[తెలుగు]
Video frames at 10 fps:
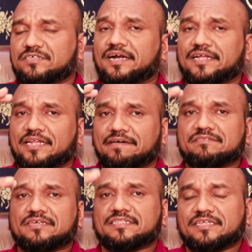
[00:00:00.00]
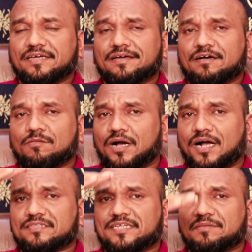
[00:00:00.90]
సెరటిన్ లెవెల్స్ అనేది
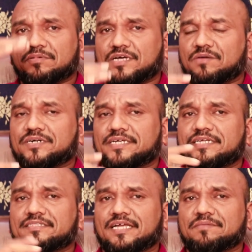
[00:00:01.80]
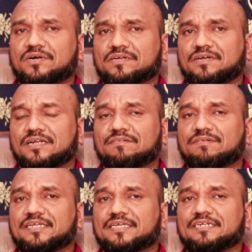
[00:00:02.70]
బాగా తగ్గిపోతూ ఉంటాయి ఈ తగ్గిపోవడం వల్ల
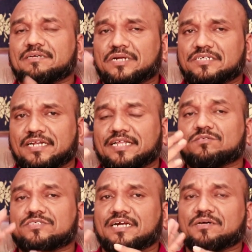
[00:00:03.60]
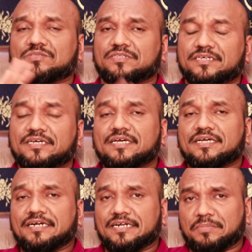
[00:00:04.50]
వాళ్ళకి డిప్రెషన్ అనేది స్టార్ట్ అవుతుంది
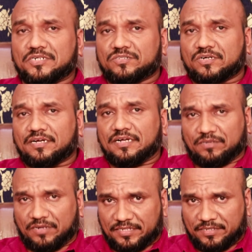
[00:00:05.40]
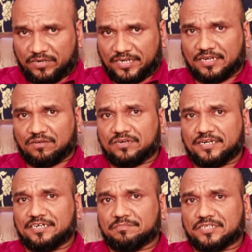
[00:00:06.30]
ఈ డిప్రెషన్తో అది ఒకటే కాకుండా ఈ
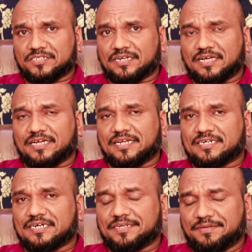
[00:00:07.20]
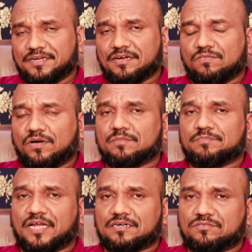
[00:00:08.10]
డిప్రెషన్ రాగానే ఏంటంటే వాళ్ళు
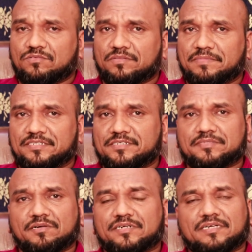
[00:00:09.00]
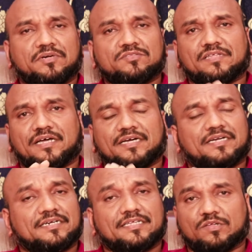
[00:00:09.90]
నాకు కొంతమంది చెప్తూ ఉంటారు మందు
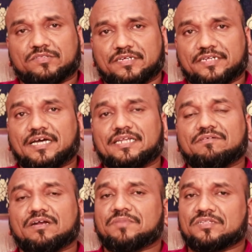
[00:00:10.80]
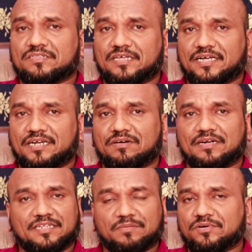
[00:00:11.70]
తాగానే నిద్ర వస్తుంది కానీ వాళ్ళు మందు తాగానే వాళ్ళు
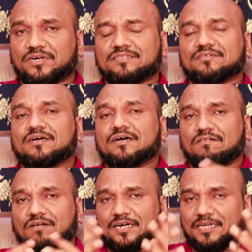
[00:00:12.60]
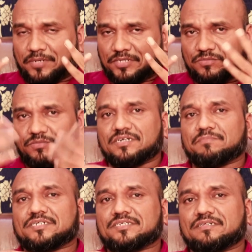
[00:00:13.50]
నిద్రపోవట్లేదు వాళ్ళు డిప్రెసివ్
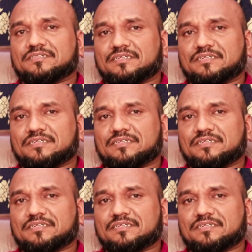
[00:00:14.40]
డిప్రెషన్